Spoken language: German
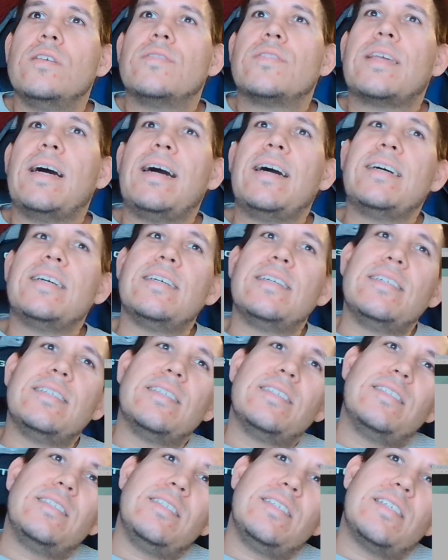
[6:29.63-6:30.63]
Da
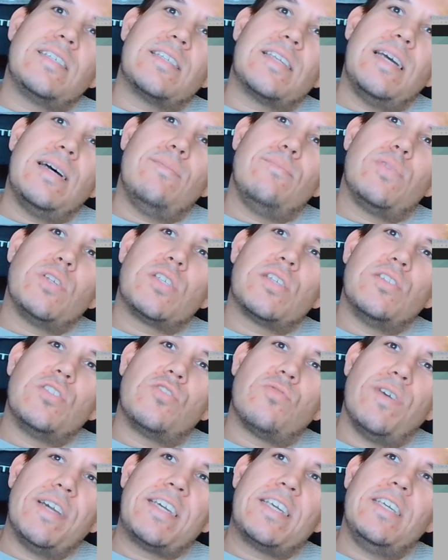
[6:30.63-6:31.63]
ist der ein bisschen
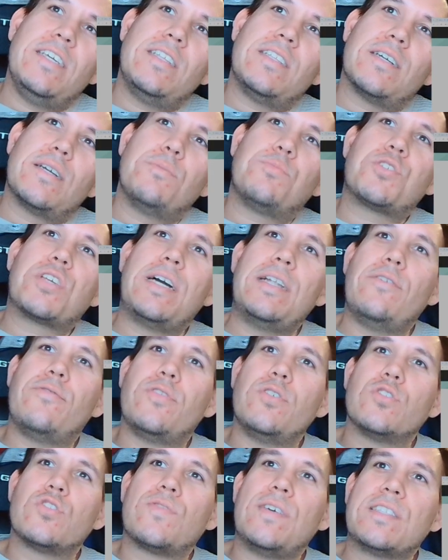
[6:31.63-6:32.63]
tricky. Da gibt es keine
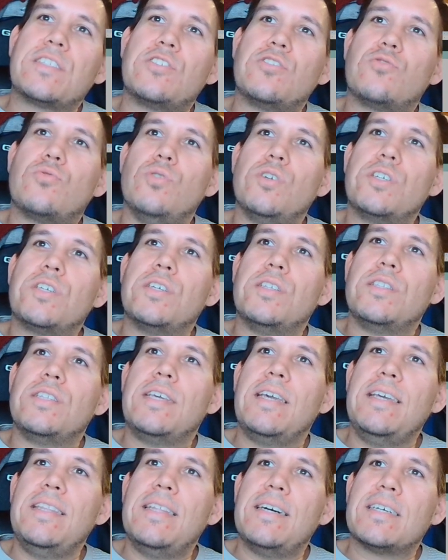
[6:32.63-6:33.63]
24 Türchen.
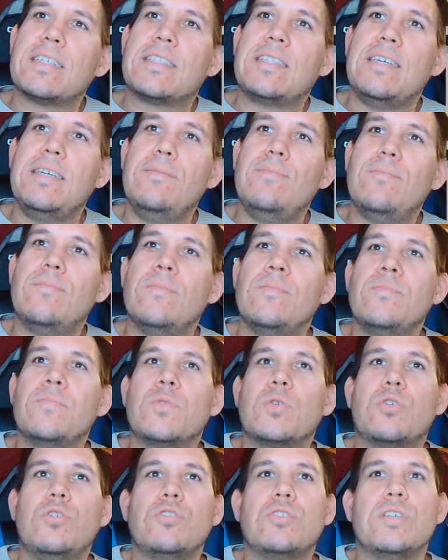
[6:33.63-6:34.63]
Je nachdem
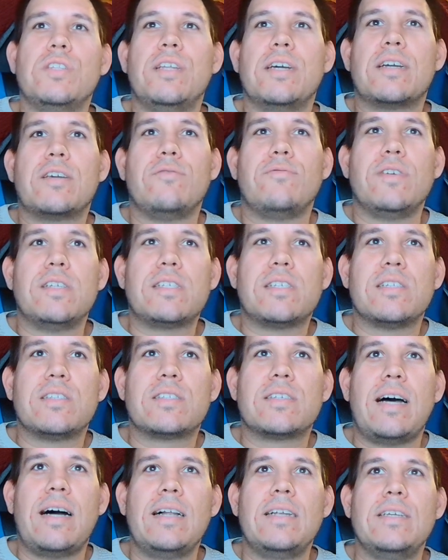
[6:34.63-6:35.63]
könnt ihr eine gewisse
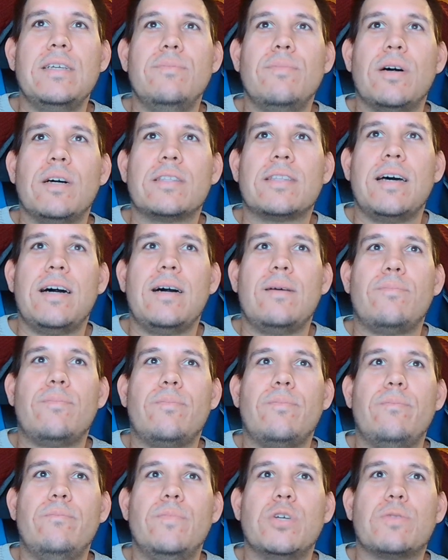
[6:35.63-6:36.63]
Zahl immer da
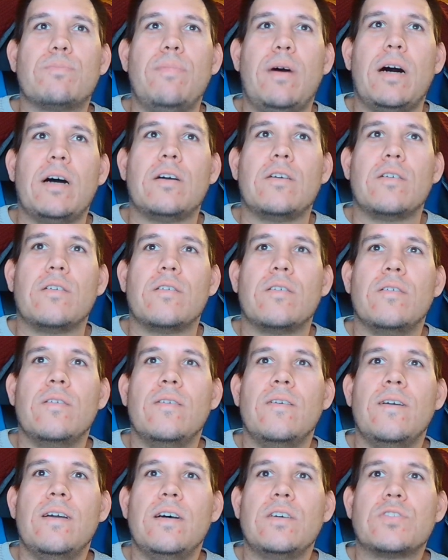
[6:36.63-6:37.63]
mitmachen.
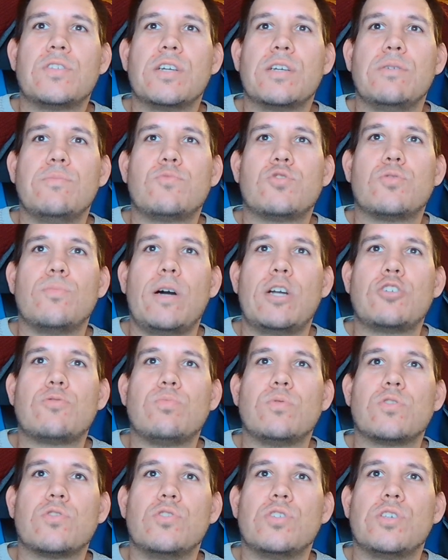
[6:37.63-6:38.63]
Also da gibt es zum
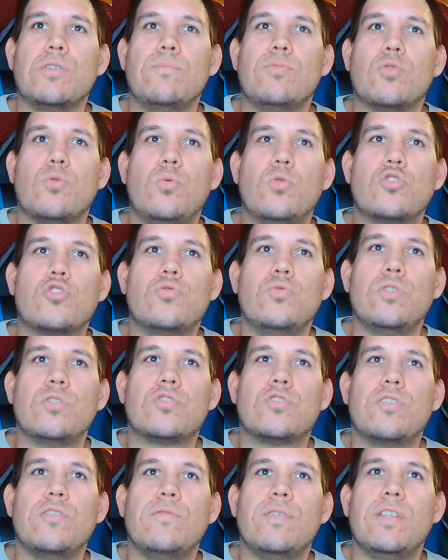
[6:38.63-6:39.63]
Beispiel solche Bürostühle
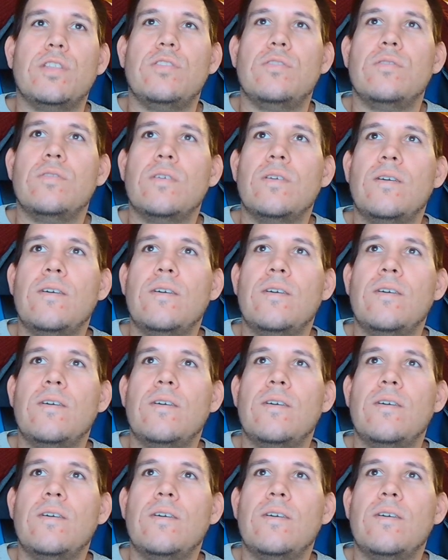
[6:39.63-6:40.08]
zu gewinnen.